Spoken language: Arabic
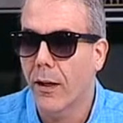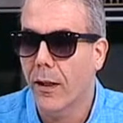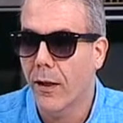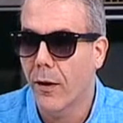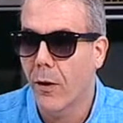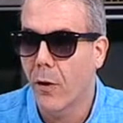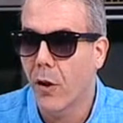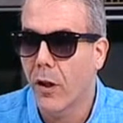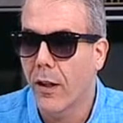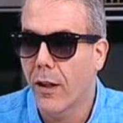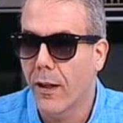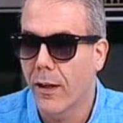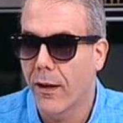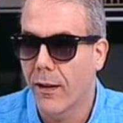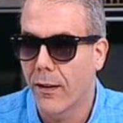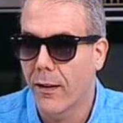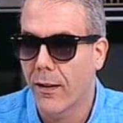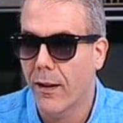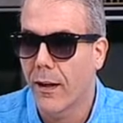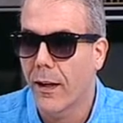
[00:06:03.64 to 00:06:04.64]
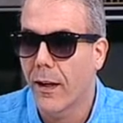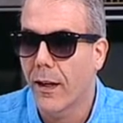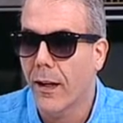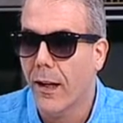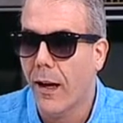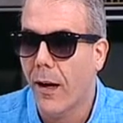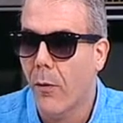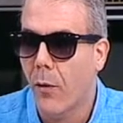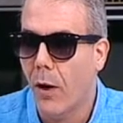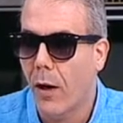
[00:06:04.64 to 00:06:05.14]
خارجيه الانسان
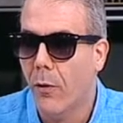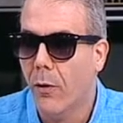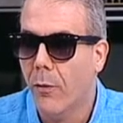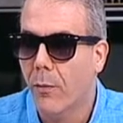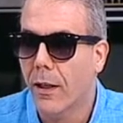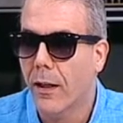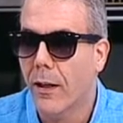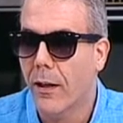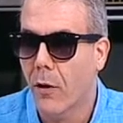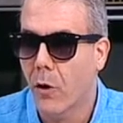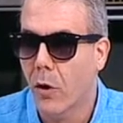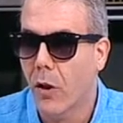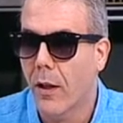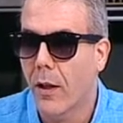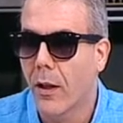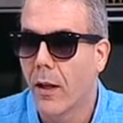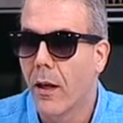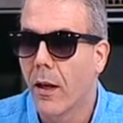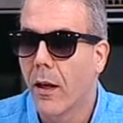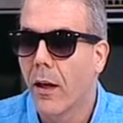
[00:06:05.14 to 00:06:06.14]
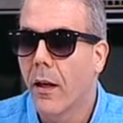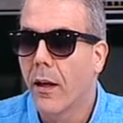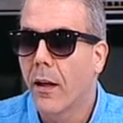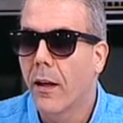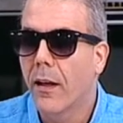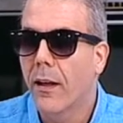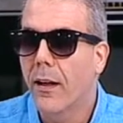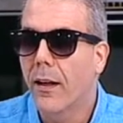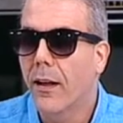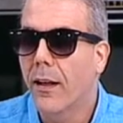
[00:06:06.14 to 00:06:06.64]
هيك او عوامل خارجيه
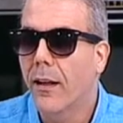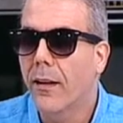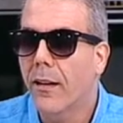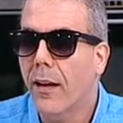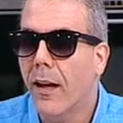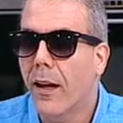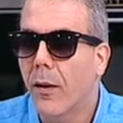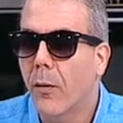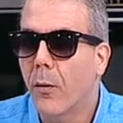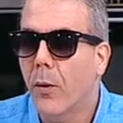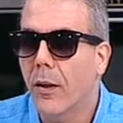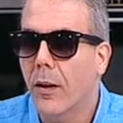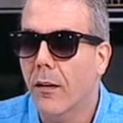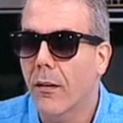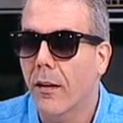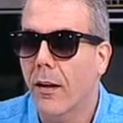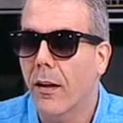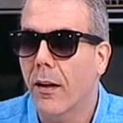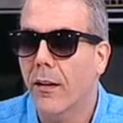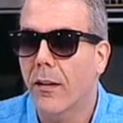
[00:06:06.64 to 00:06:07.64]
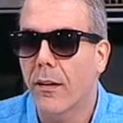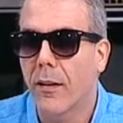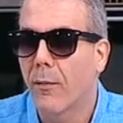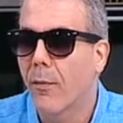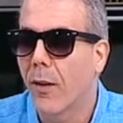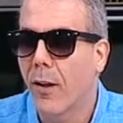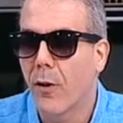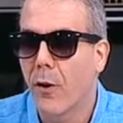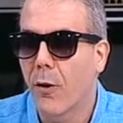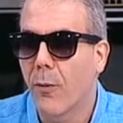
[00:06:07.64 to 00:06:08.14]
انت هالقوه التخطي
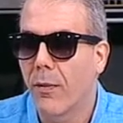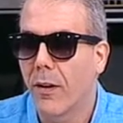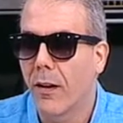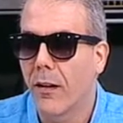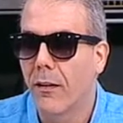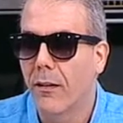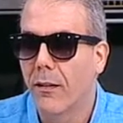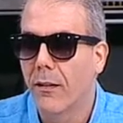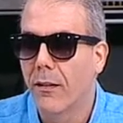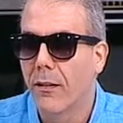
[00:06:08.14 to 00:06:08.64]
منين جبتها؟